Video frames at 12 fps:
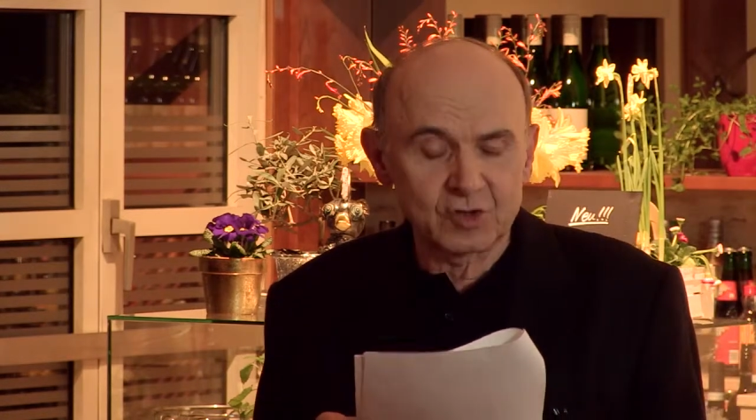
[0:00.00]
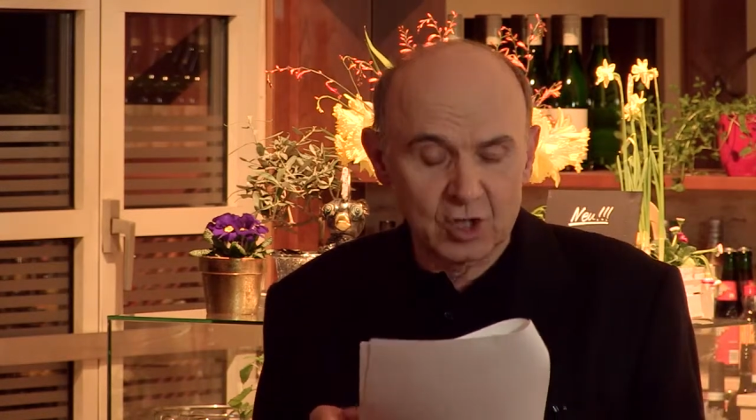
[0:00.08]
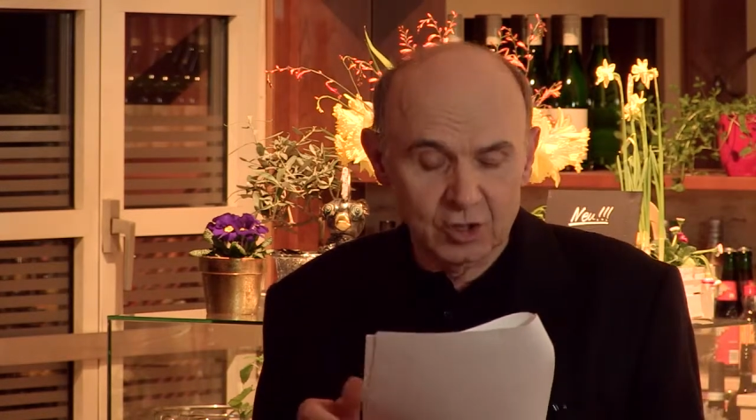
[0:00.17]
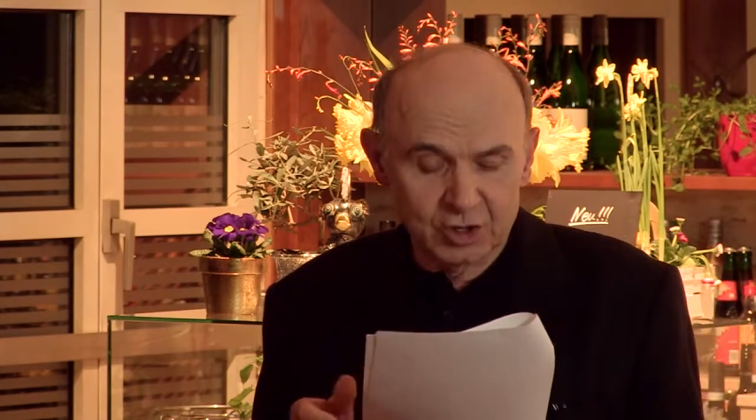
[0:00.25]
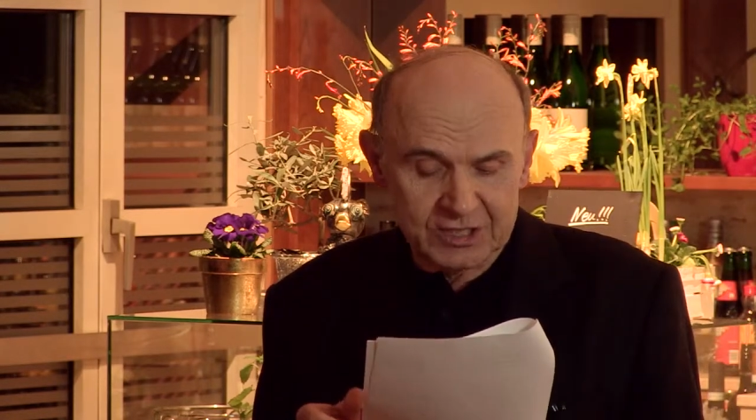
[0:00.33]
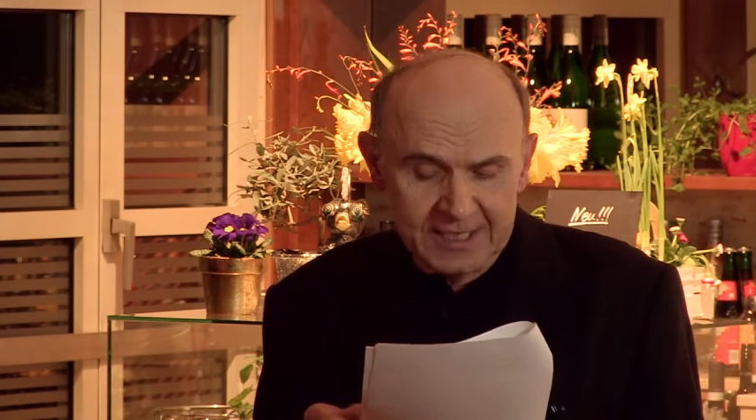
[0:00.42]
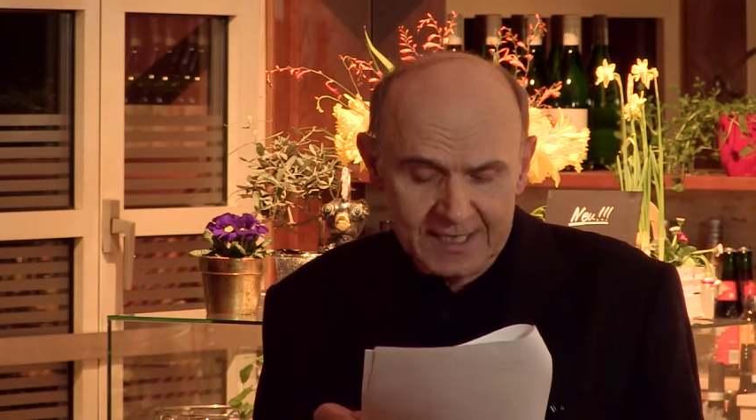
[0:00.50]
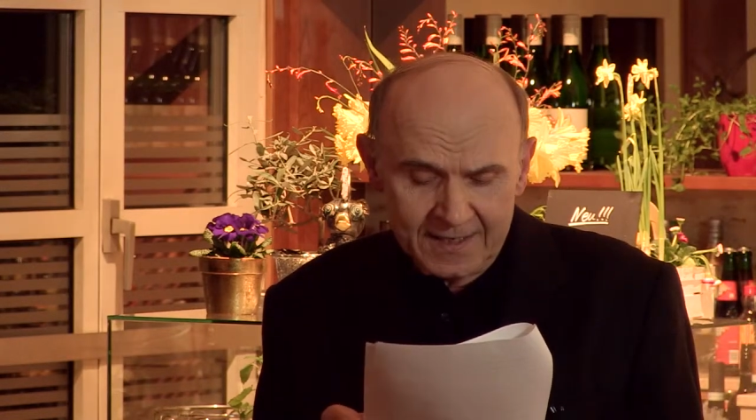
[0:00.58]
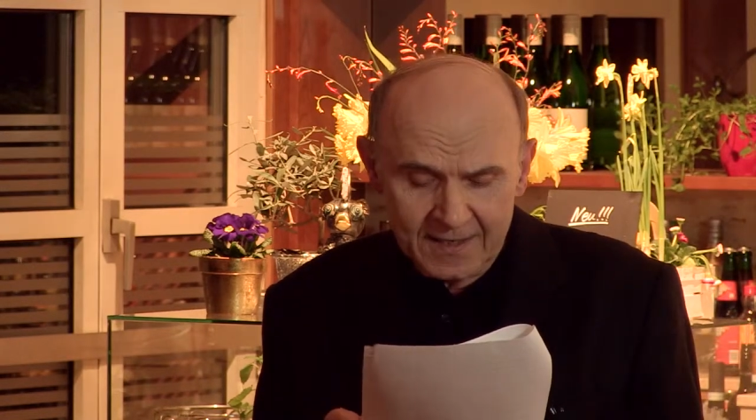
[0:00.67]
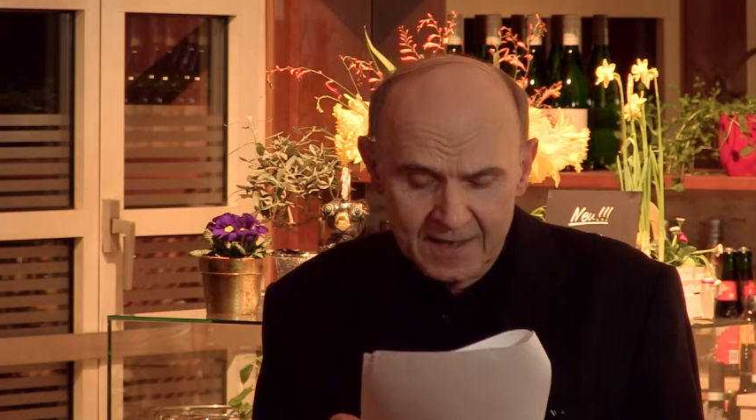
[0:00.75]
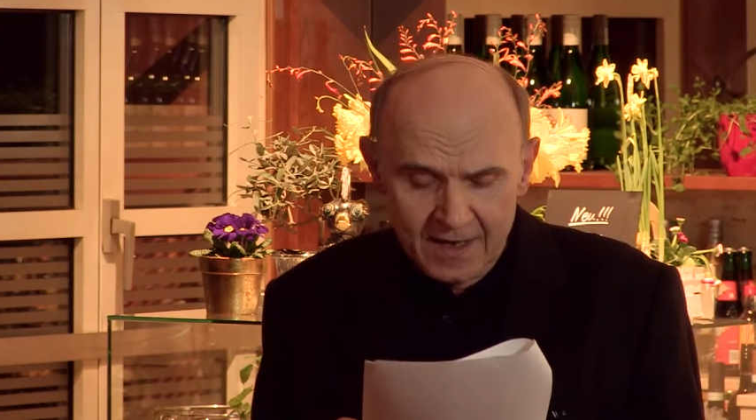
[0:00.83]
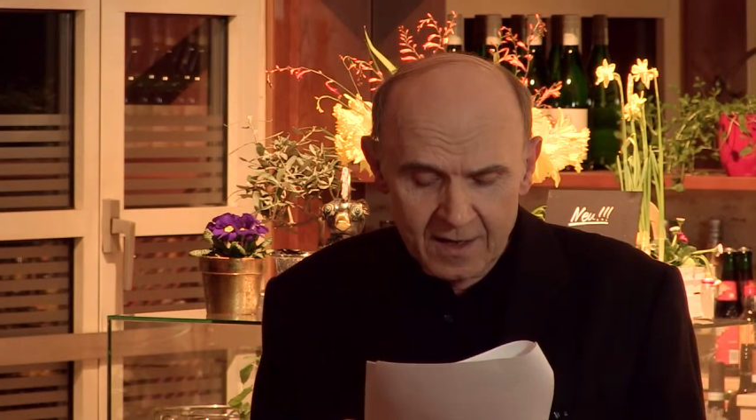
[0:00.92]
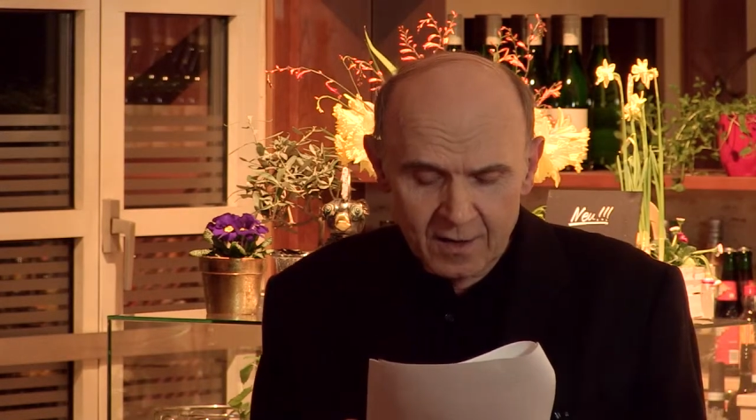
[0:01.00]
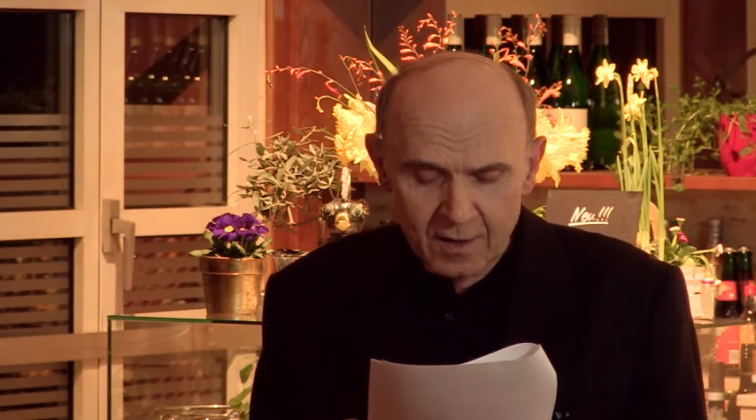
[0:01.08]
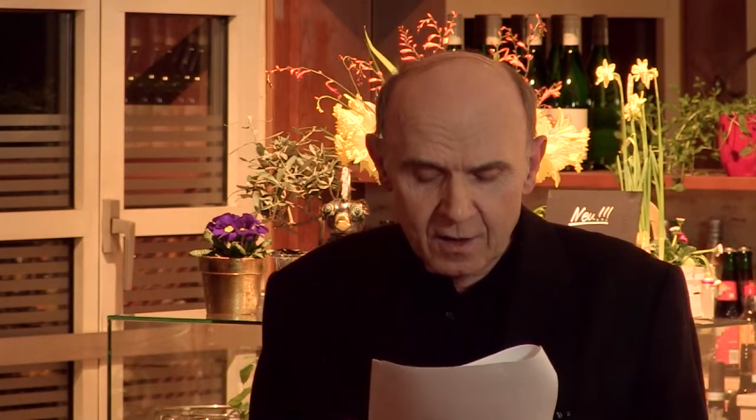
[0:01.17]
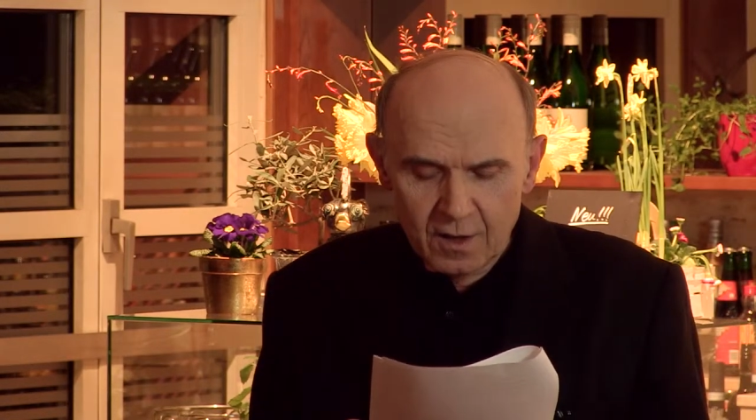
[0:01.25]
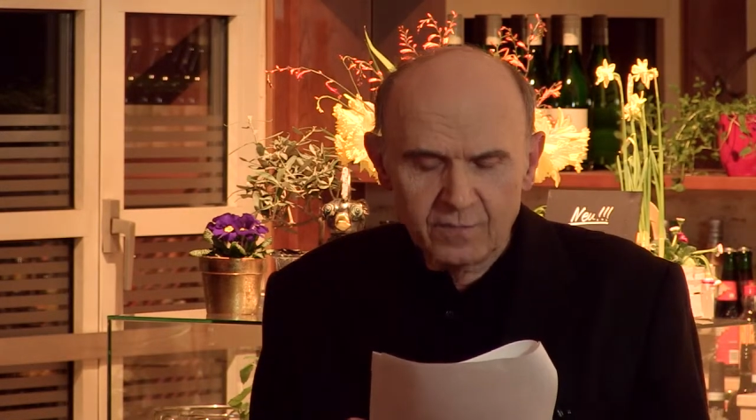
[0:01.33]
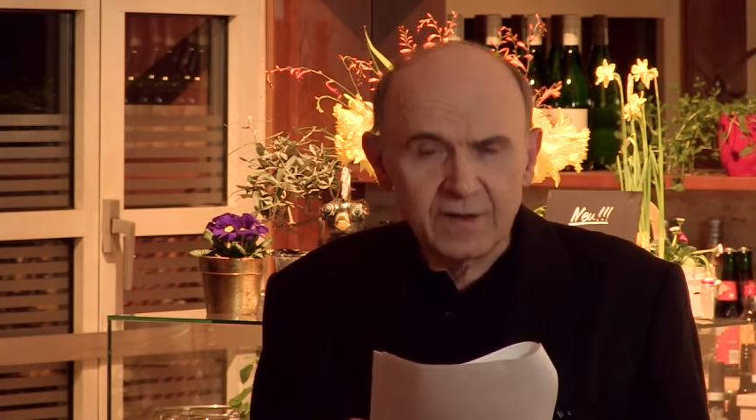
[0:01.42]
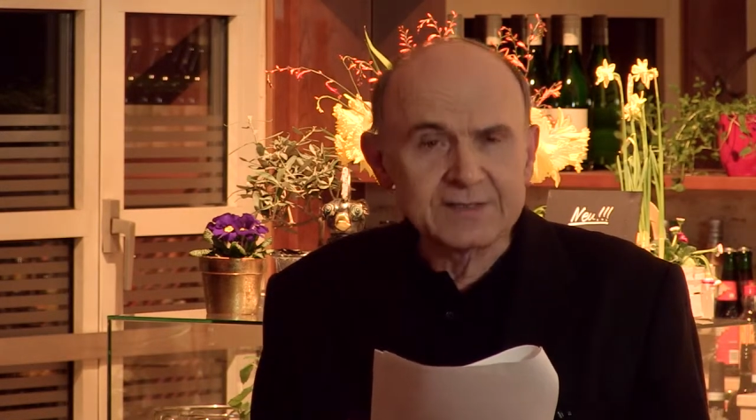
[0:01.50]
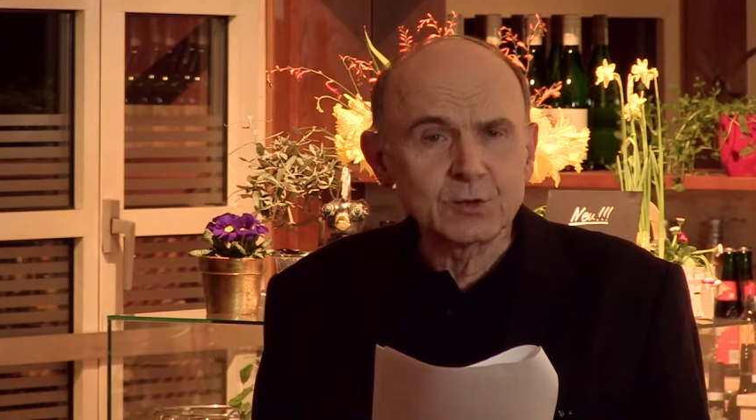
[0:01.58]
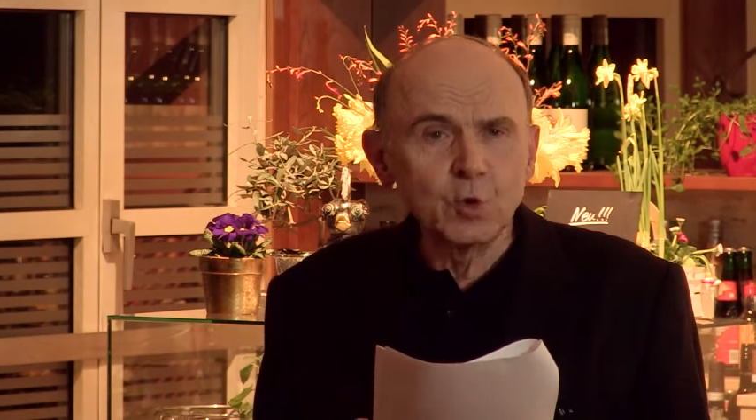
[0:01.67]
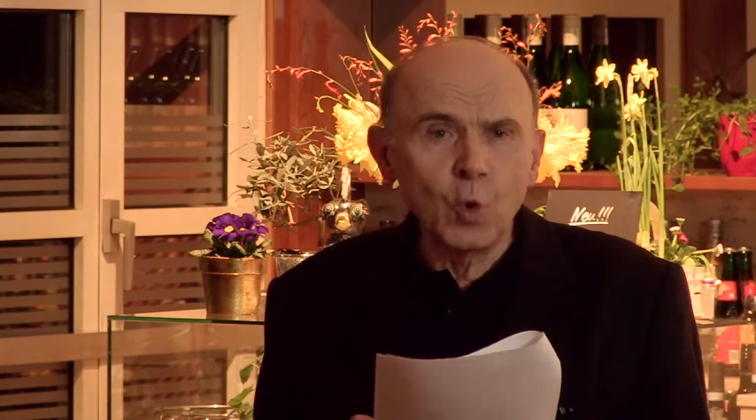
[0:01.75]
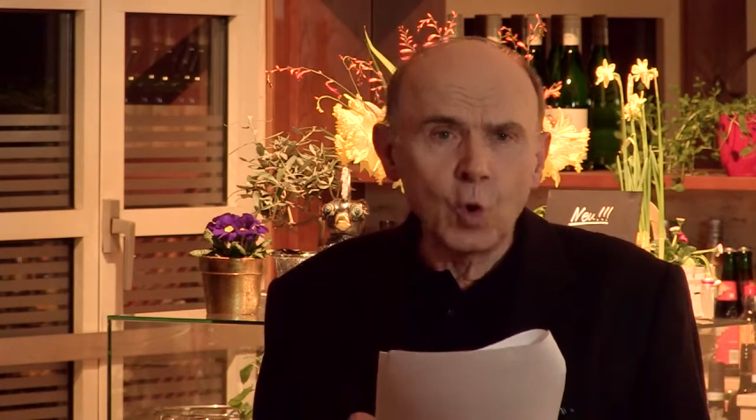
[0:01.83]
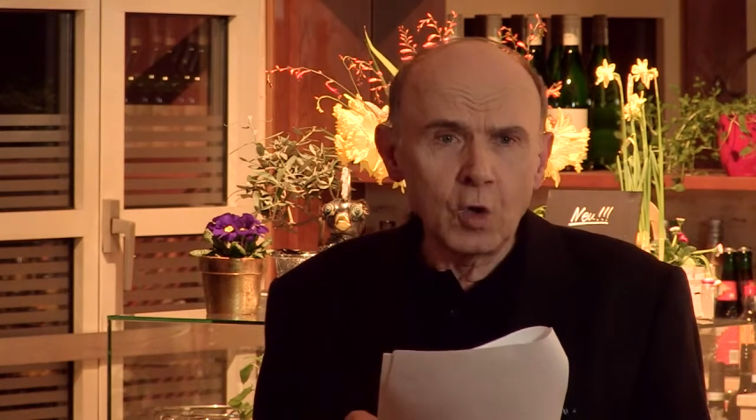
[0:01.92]
changieren,
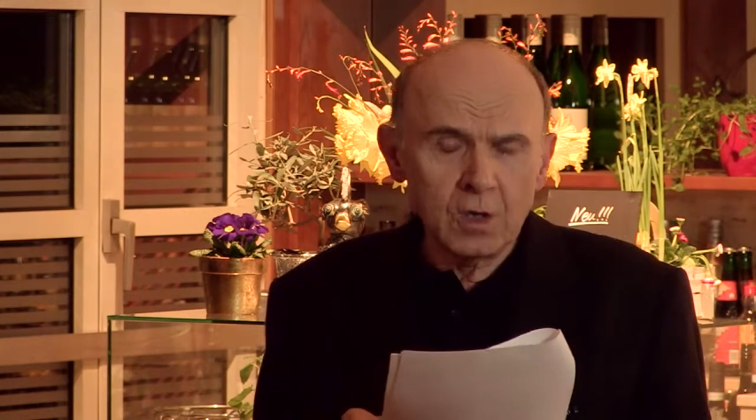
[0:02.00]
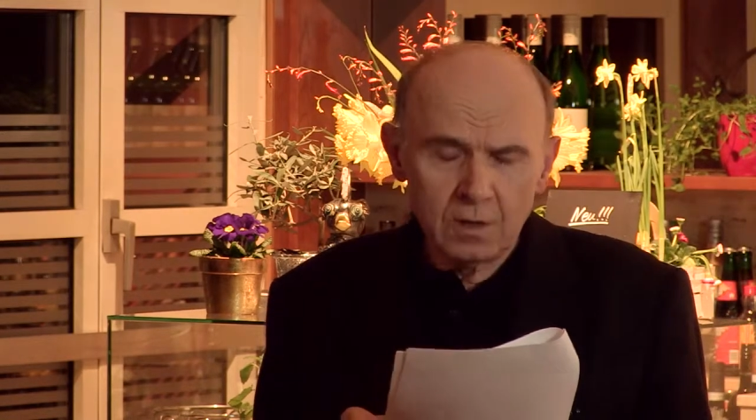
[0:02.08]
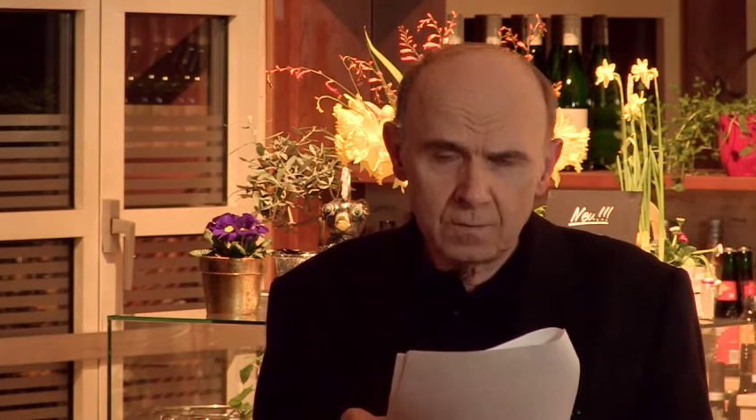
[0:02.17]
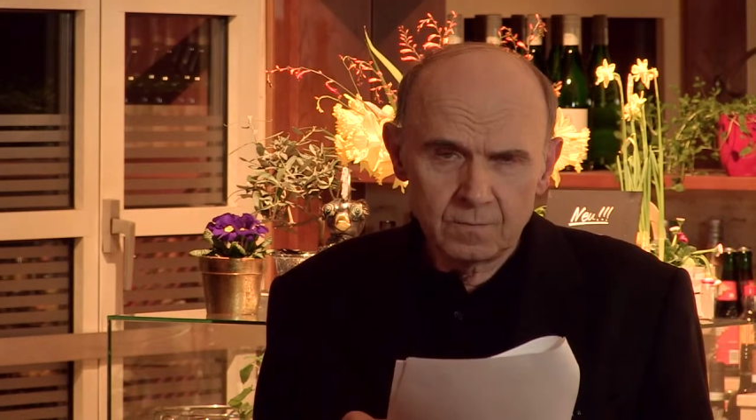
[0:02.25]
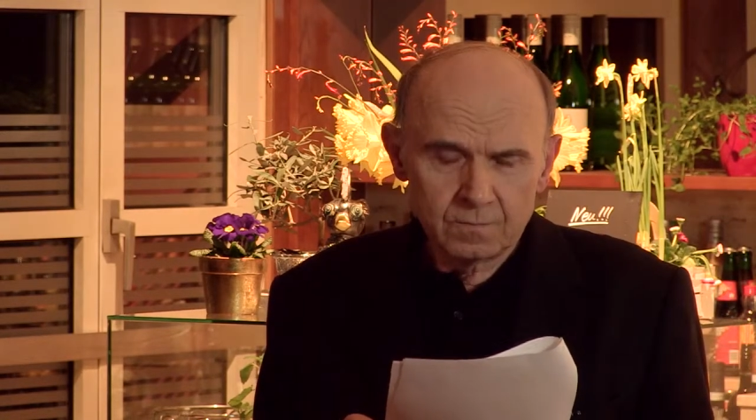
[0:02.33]
versuchen,